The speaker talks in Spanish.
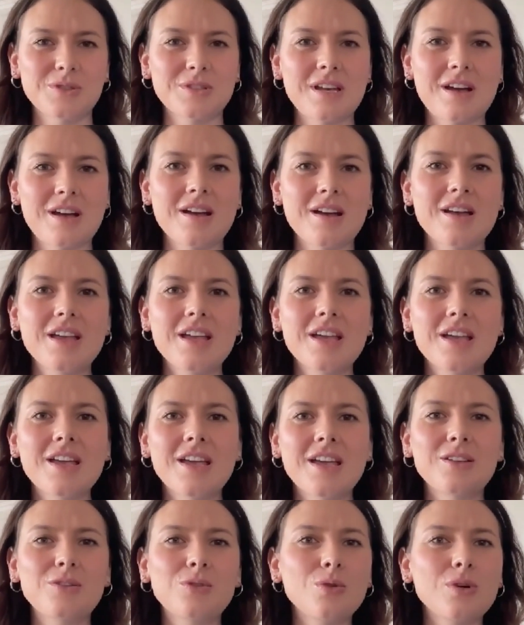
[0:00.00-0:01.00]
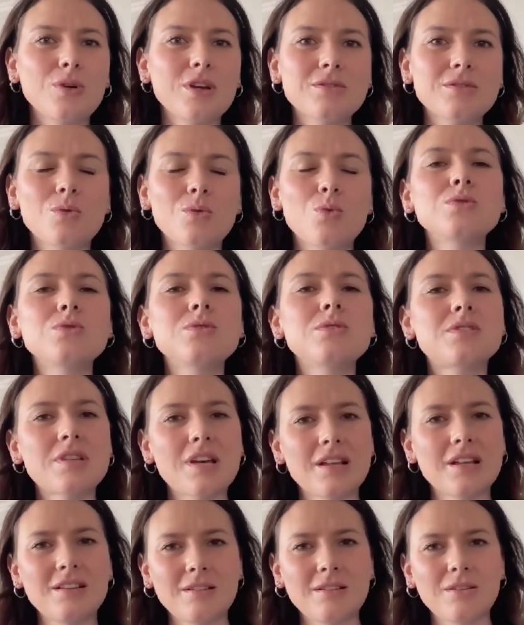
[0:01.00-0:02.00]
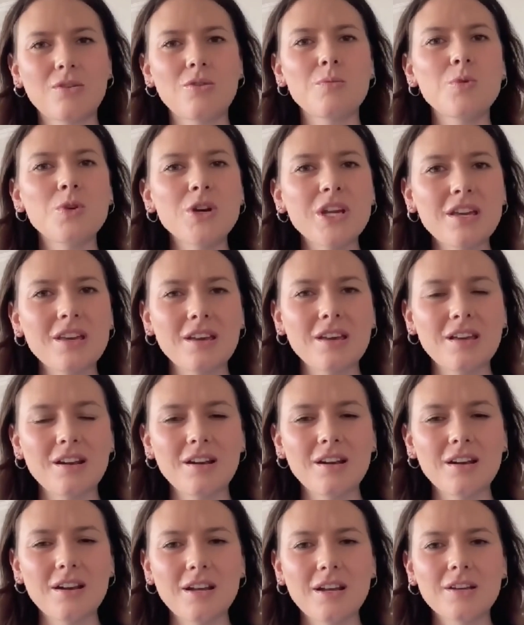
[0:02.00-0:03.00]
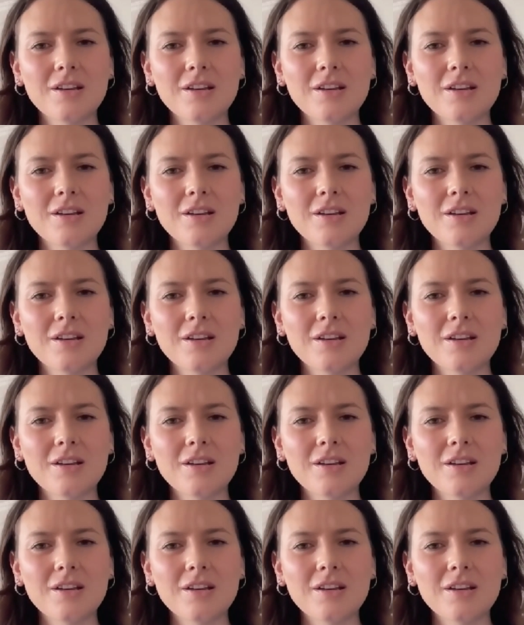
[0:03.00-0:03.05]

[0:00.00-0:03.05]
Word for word: O sea, esto es un chat como origen